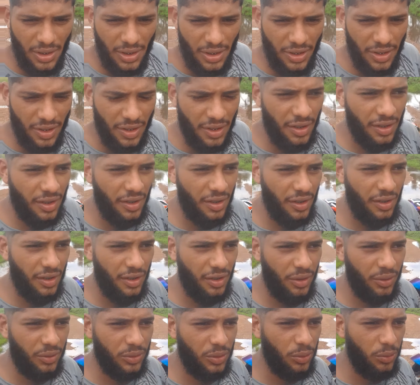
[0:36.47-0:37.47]
E
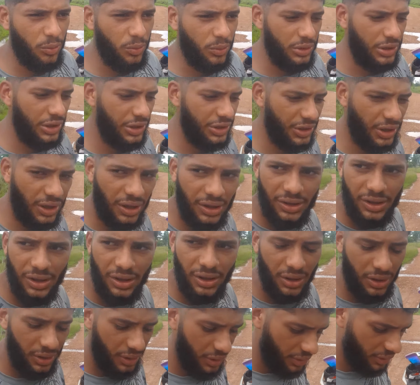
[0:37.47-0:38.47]
eu não vou deixar
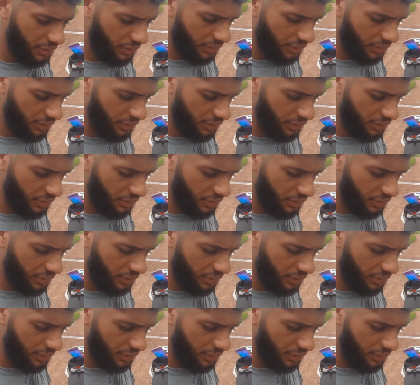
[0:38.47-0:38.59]
de,